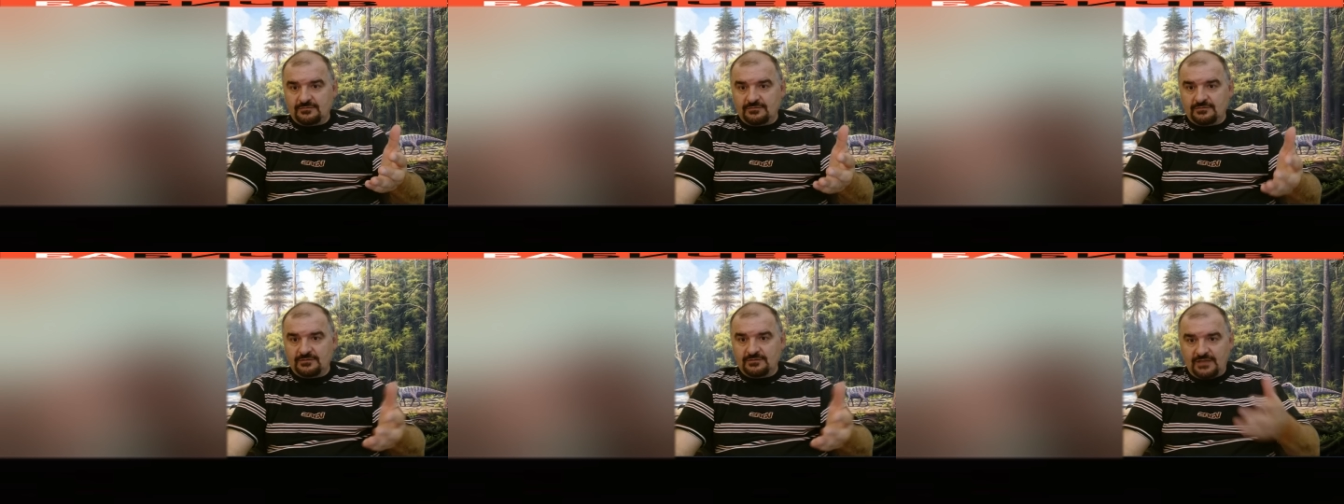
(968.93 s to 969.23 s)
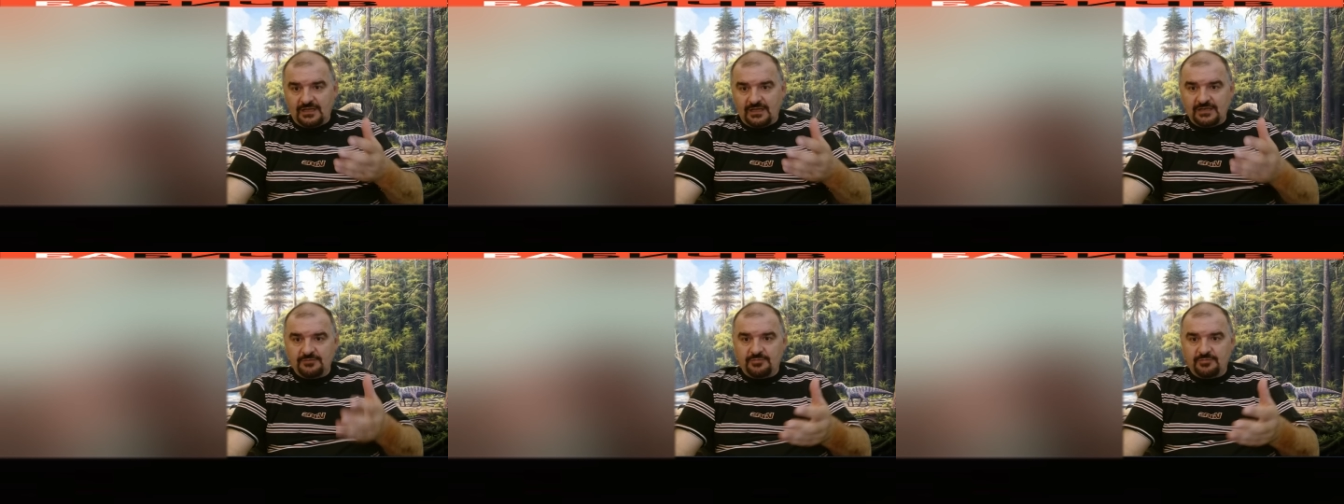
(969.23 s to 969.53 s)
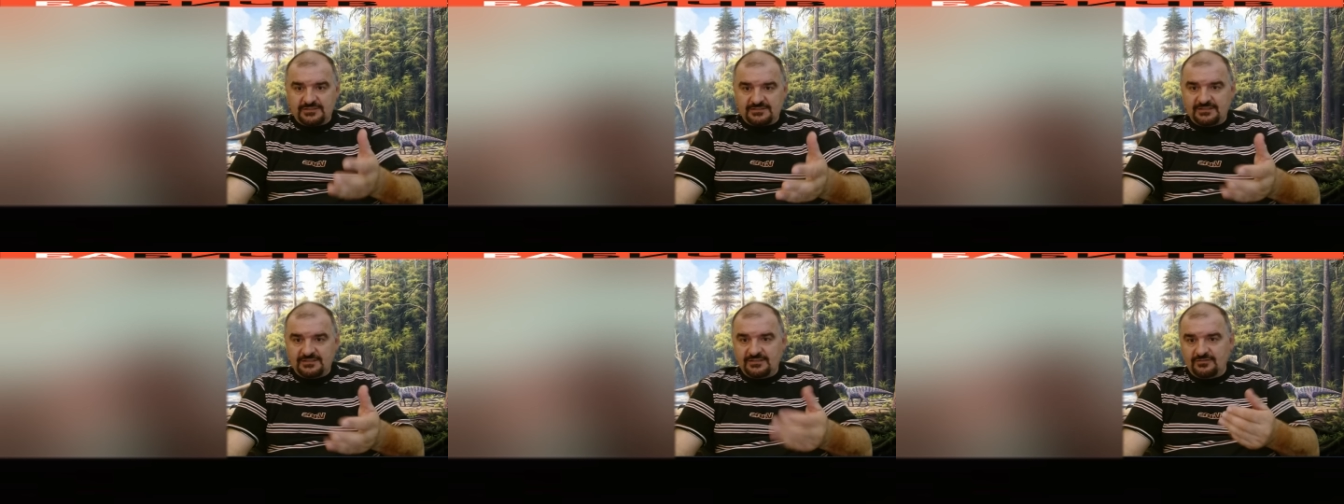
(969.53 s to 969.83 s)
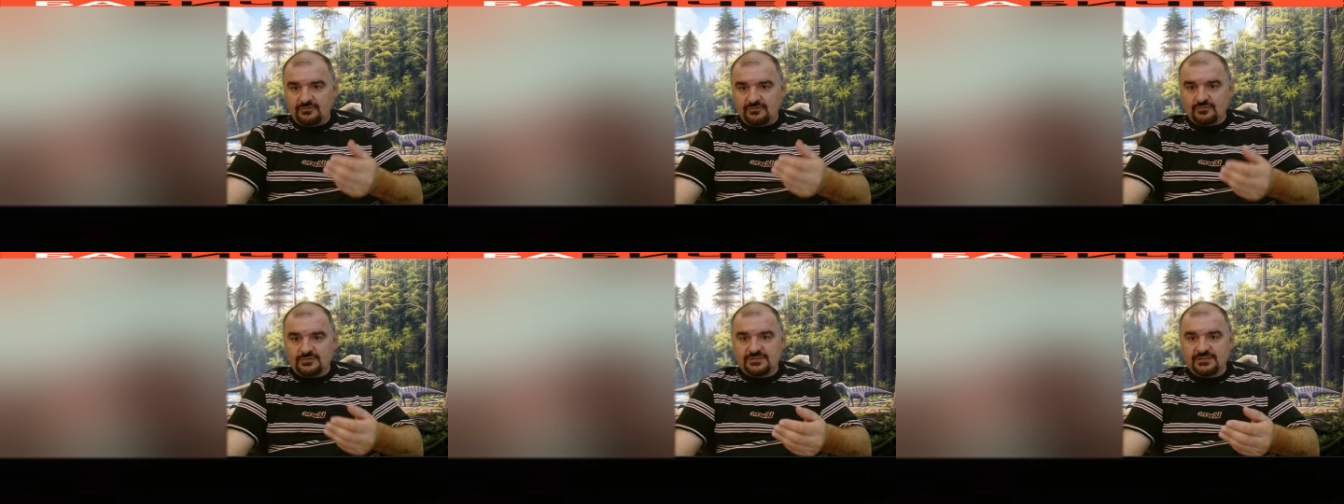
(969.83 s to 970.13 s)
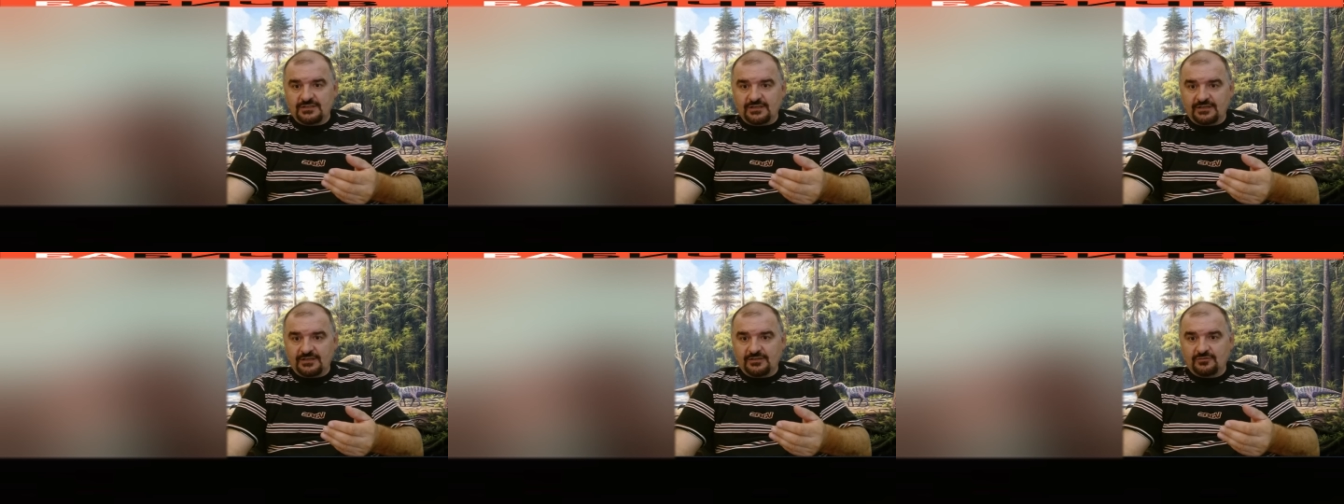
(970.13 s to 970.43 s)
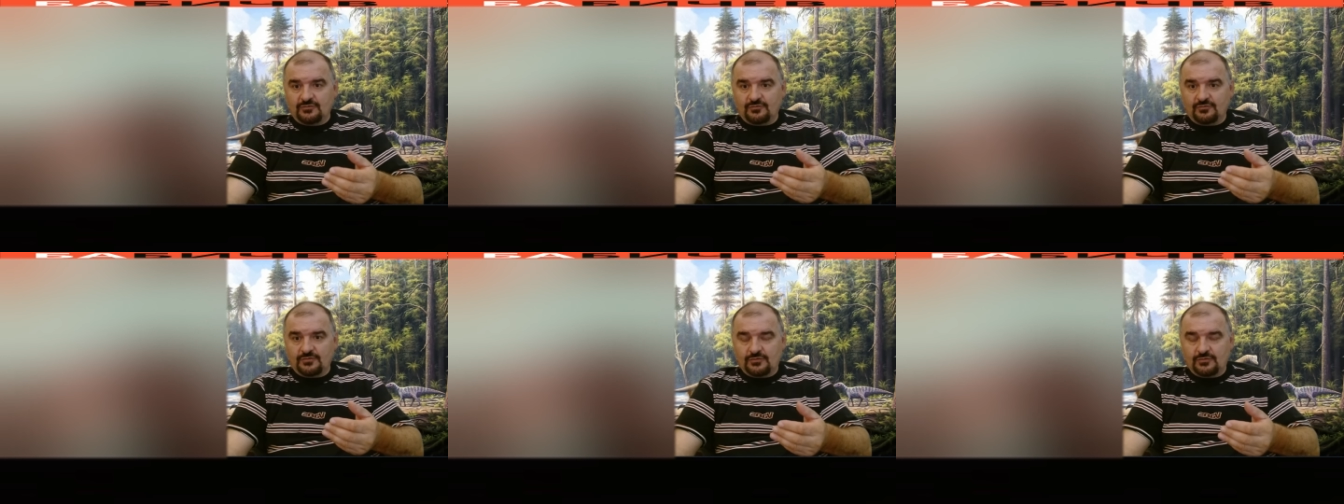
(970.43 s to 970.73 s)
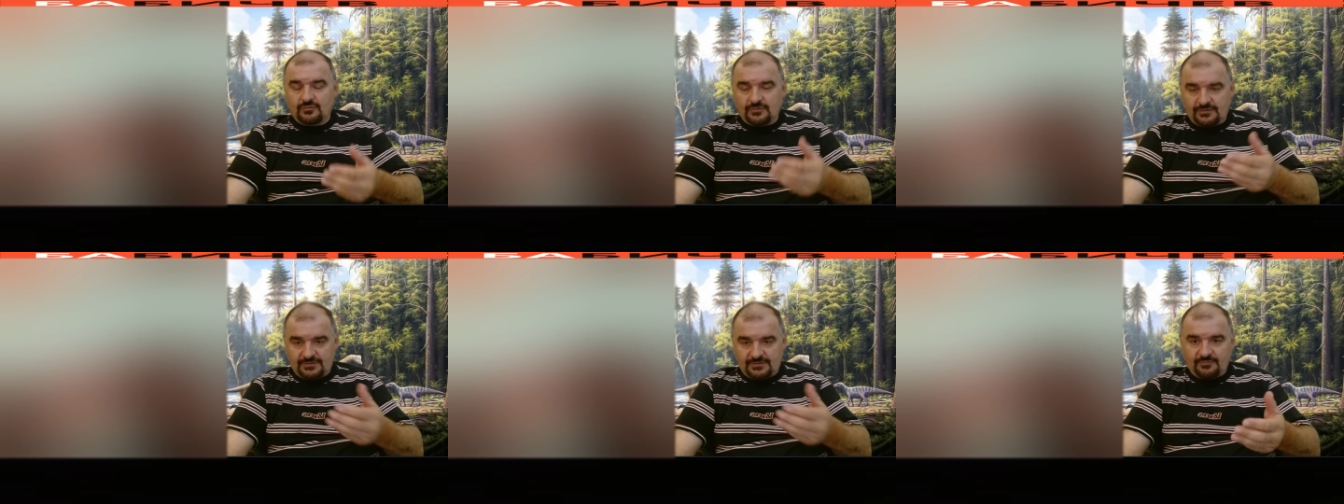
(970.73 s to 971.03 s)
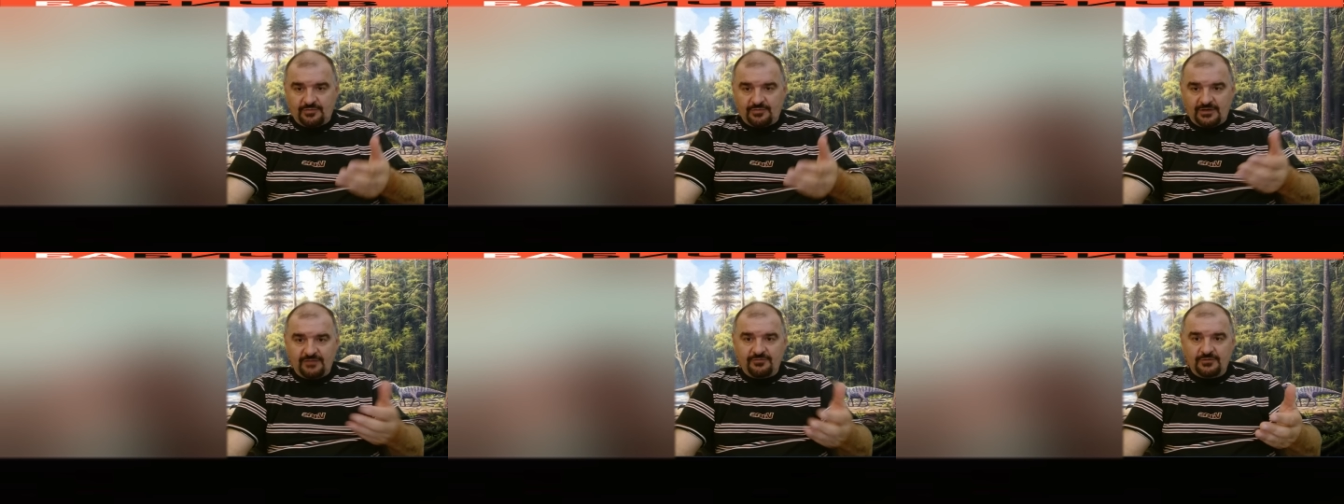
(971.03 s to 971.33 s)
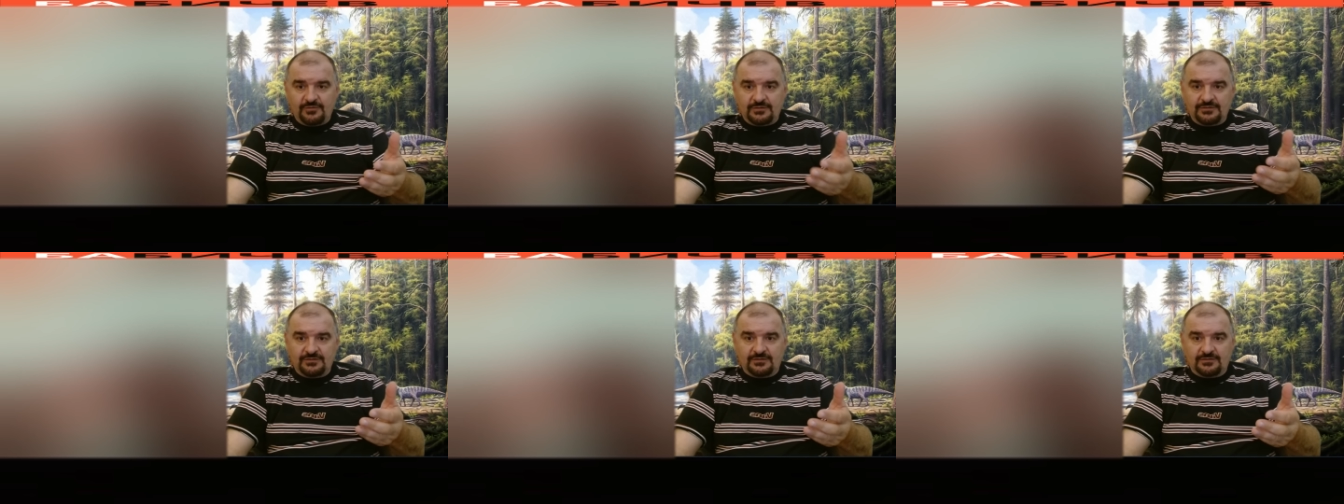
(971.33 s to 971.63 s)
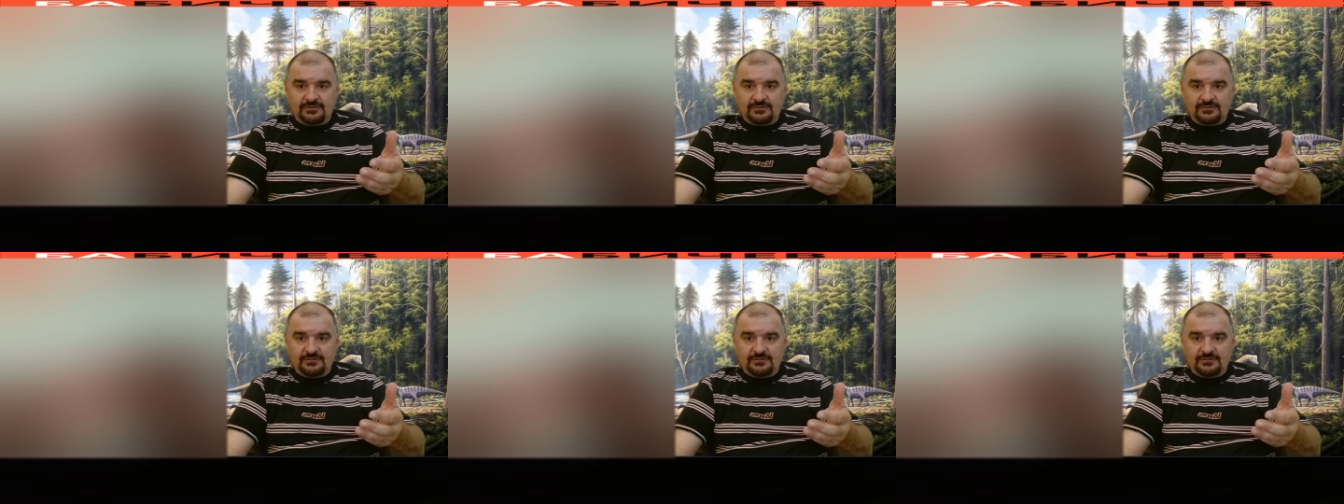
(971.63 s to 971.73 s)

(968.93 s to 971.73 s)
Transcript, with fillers: Дали последнюю сигарету выкурить. Я прав или нет?